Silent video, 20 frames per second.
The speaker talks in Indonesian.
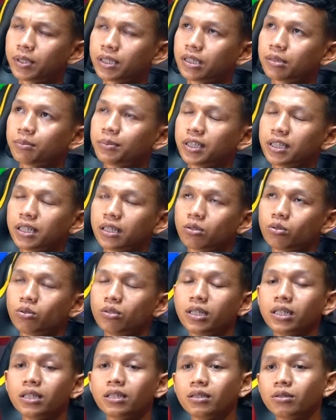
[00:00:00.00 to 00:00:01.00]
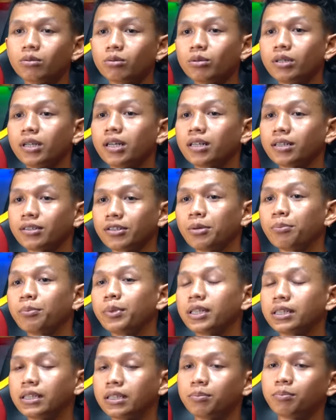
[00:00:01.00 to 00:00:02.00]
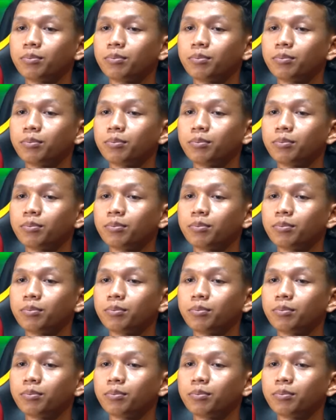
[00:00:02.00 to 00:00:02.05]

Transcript: pajang-pajang kulit itu yang sampai ke